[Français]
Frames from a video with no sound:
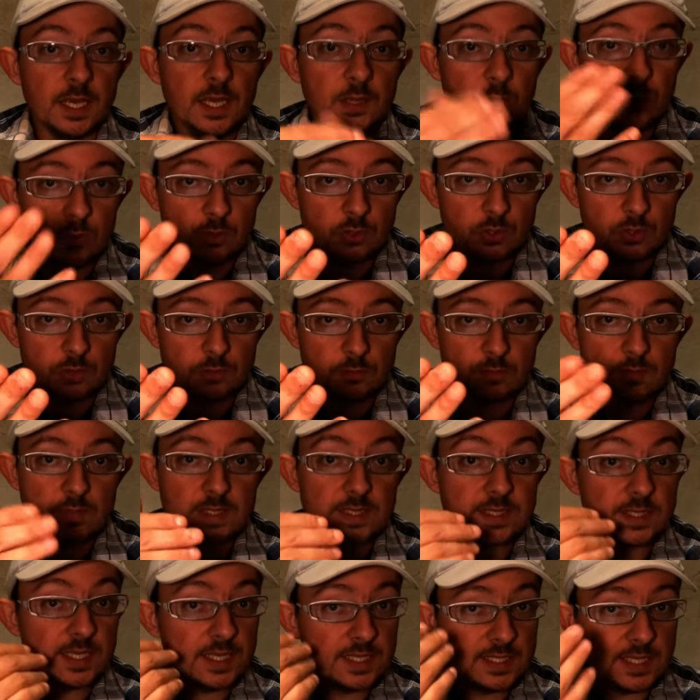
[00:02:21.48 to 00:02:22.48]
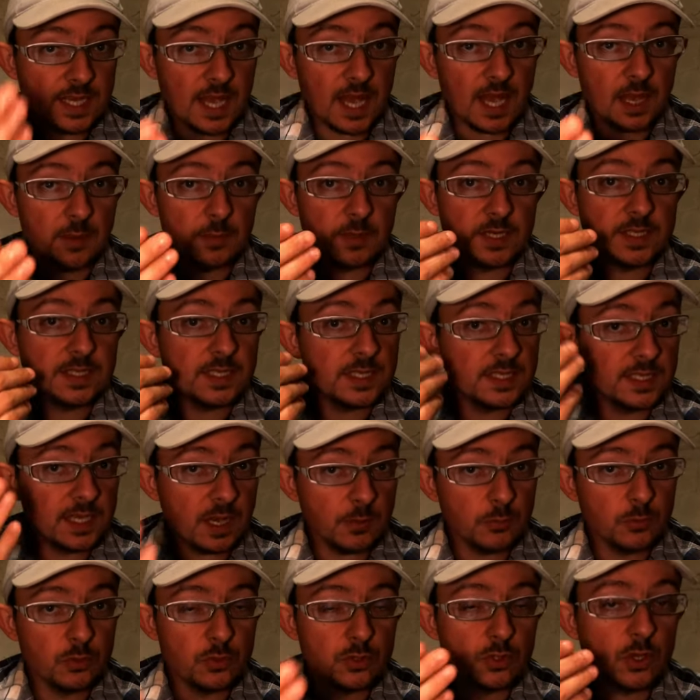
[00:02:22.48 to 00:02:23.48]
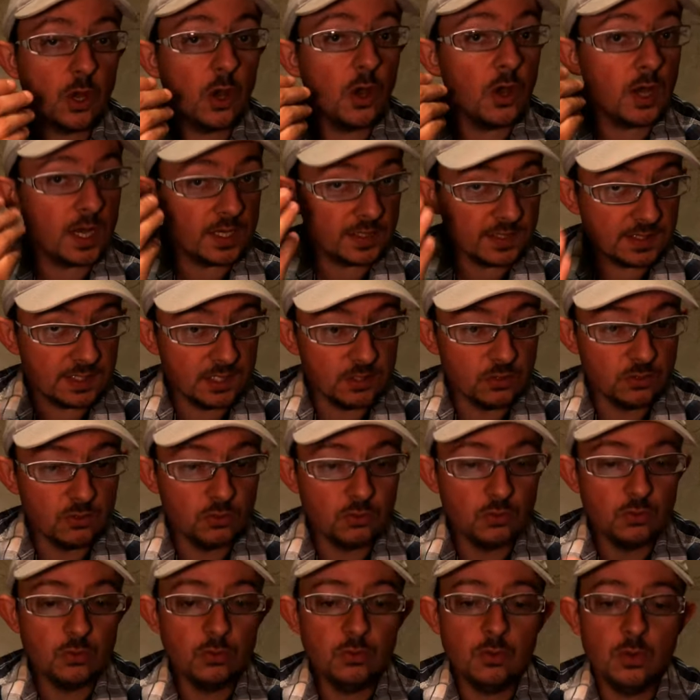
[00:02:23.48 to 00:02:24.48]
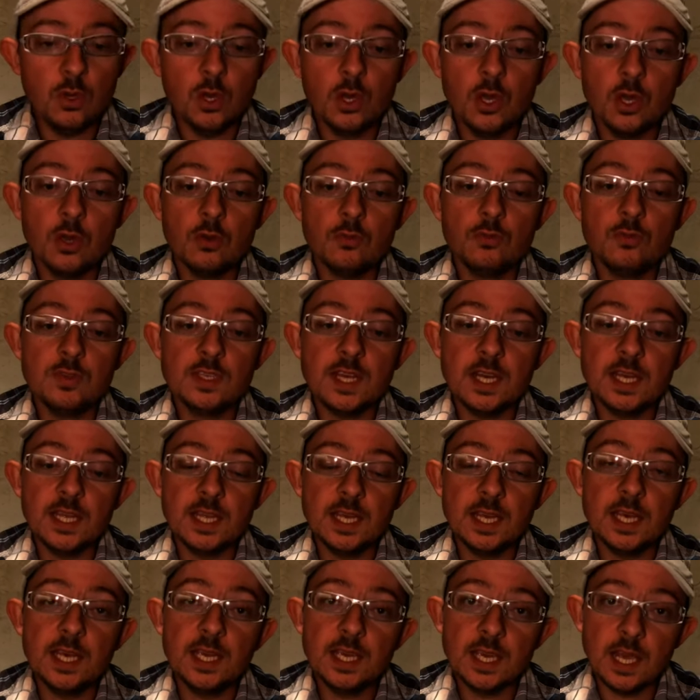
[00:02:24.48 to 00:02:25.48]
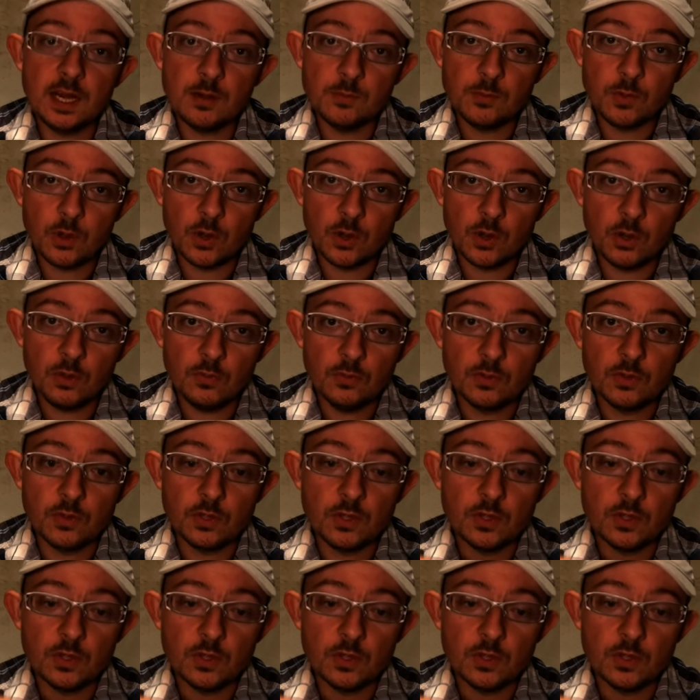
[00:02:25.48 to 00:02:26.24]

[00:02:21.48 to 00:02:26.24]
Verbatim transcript: Et donc, ces arbres et ces arbustes en racines nues, vous allez également